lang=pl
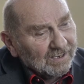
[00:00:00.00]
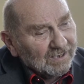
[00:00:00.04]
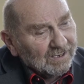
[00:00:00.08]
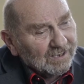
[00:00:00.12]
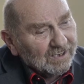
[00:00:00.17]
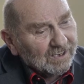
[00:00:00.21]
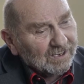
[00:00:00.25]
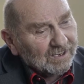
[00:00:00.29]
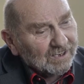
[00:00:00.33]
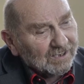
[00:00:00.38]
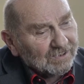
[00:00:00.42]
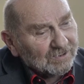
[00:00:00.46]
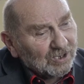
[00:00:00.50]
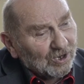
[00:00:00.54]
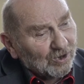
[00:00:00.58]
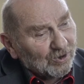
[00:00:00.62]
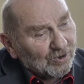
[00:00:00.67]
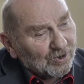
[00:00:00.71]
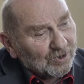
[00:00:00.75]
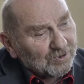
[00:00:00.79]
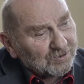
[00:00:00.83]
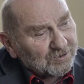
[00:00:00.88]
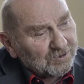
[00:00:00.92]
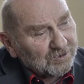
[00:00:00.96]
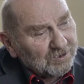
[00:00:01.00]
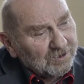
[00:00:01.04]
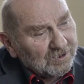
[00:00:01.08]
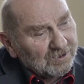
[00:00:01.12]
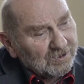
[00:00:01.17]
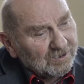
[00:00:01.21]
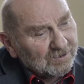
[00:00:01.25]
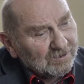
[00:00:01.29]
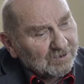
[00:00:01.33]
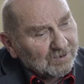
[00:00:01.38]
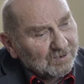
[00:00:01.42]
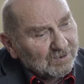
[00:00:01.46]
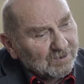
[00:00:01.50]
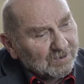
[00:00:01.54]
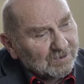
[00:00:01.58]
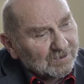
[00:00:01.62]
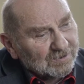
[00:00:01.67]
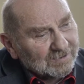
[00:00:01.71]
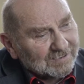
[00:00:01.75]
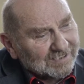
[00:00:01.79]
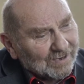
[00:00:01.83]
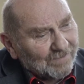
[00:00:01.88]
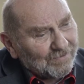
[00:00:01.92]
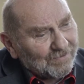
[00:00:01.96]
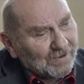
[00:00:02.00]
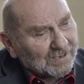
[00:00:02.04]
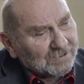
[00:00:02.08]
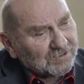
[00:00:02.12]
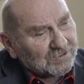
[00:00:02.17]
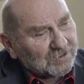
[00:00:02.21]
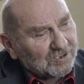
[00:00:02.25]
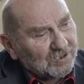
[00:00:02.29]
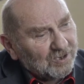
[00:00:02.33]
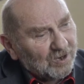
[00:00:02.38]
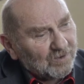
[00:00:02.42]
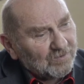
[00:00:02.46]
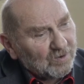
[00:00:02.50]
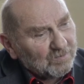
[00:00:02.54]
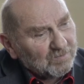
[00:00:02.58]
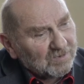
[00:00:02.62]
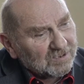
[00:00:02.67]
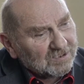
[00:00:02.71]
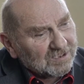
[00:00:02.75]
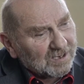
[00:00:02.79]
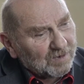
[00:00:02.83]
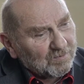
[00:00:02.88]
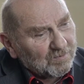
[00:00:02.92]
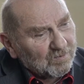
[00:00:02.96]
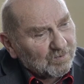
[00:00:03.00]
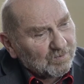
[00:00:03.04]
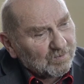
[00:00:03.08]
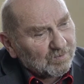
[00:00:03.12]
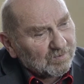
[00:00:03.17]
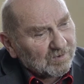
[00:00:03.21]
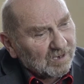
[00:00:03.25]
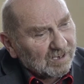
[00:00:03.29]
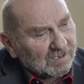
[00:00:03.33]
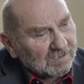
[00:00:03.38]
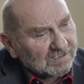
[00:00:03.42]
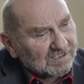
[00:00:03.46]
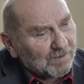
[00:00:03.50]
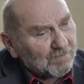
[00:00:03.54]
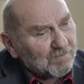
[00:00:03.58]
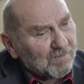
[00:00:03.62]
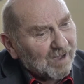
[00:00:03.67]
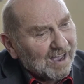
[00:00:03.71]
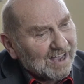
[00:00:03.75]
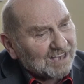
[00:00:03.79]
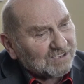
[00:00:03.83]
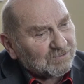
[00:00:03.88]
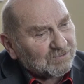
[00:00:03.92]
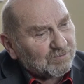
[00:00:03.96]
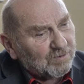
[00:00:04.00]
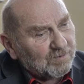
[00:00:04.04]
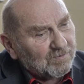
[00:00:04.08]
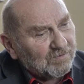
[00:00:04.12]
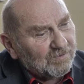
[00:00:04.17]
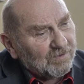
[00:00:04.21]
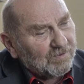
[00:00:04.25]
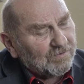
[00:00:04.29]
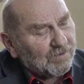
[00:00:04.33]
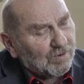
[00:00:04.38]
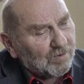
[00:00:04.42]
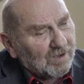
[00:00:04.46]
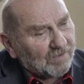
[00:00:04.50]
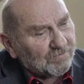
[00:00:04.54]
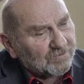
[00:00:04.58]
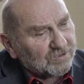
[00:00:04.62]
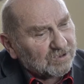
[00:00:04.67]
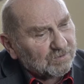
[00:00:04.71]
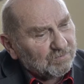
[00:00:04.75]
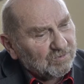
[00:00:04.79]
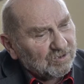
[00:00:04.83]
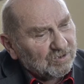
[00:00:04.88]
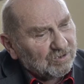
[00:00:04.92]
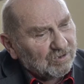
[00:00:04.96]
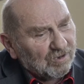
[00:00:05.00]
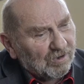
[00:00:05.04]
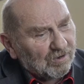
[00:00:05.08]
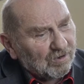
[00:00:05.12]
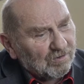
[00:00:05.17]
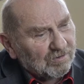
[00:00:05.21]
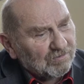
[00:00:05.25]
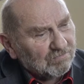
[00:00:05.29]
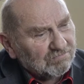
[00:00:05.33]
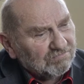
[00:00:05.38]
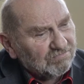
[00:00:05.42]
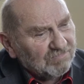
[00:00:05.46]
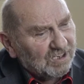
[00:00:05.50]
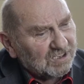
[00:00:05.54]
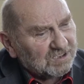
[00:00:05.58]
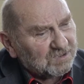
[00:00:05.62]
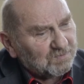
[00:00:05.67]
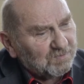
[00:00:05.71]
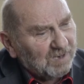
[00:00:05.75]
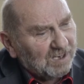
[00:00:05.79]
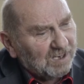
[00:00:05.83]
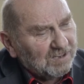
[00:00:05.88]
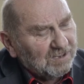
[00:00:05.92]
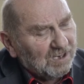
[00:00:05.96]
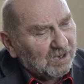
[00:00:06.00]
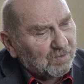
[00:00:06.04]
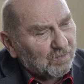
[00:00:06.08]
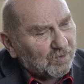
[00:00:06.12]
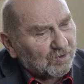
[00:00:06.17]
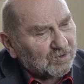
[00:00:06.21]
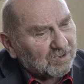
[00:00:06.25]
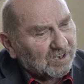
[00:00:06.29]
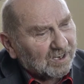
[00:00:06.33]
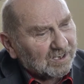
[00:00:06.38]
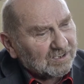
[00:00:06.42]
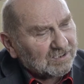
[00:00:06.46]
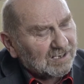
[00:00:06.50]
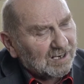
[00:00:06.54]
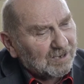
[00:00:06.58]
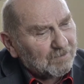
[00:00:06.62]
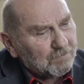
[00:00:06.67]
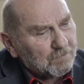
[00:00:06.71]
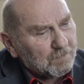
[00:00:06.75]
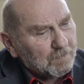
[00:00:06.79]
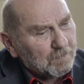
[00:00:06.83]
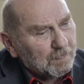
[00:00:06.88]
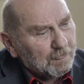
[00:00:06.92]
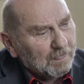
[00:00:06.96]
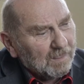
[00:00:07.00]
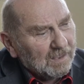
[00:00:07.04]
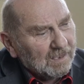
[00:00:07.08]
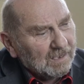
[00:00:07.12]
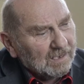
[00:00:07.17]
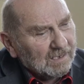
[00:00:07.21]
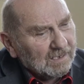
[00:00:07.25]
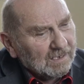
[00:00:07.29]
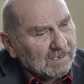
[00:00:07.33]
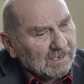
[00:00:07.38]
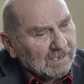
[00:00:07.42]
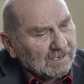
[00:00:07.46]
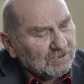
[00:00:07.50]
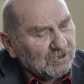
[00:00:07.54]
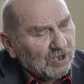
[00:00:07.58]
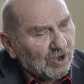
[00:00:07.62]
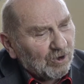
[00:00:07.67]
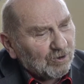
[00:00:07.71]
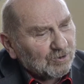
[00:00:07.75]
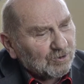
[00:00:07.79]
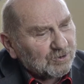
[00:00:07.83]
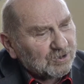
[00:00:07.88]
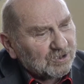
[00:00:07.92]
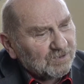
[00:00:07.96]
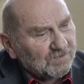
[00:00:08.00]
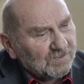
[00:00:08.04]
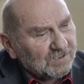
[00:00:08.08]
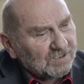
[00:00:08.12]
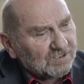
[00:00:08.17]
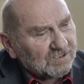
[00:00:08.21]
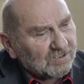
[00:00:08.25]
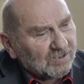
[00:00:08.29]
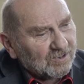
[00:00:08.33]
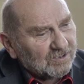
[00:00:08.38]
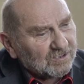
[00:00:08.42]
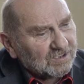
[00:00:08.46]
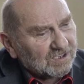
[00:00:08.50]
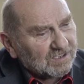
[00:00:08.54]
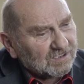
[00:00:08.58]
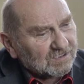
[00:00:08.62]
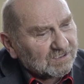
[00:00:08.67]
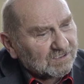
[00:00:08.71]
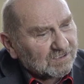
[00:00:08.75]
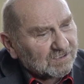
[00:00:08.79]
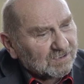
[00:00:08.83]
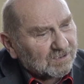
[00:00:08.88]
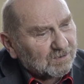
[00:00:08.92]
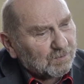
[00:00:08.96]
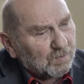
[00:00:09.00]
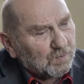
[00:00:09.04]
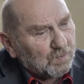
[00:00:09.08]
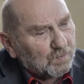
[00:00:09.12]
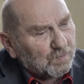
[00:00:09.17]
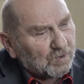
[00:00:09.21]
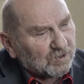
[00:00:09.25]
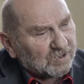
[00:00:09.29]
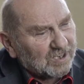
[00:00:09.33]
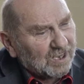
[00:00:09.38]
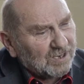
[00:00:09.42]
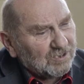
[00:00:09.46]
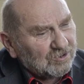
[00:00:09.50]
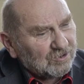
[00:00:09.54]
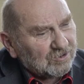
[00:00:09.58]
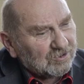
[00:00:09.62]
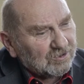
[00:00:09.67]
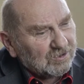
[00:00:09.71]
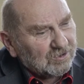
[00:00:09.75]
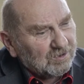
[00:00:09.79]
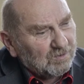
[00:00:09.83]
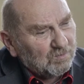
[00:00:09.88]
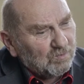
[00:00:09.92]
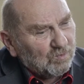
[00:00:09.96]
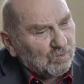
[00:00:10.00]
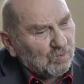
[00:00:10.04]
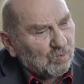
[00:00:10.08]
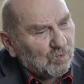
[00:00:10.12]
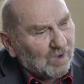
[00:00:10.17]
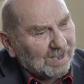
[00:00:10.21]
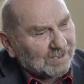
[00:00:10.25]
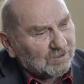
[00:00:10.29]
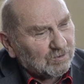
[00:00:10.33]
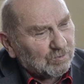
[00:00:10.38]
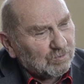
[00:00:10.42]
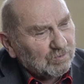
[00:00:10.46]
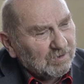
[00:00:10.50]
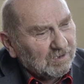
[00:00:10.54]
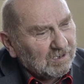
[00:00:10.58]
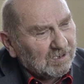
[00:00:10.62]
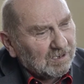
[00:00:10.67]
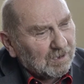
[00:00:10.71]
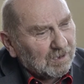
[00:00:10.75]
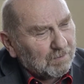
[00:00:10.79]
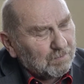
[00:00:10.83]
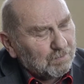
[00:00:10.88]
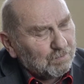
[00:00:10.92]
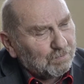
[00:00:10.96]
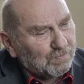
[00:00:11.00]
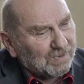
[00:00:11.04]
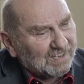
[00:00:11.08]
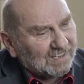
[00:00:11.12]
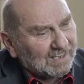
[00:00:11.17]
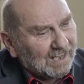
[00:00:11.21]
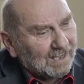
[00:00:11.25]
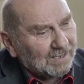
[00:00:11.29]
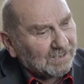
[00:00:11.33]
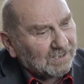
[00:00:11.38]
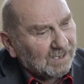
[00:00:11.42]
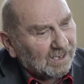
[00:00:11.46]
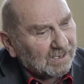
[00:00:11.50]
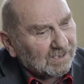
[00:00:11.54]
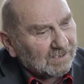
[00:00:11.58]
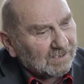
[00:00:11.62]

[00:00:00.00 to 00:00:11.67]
E, tegoroczny zafascynował mnie samą, samym hasłem wywoławczym i to niezmiennie podkreślam. Nieoczywistość jest potężnym ładunkiem pytania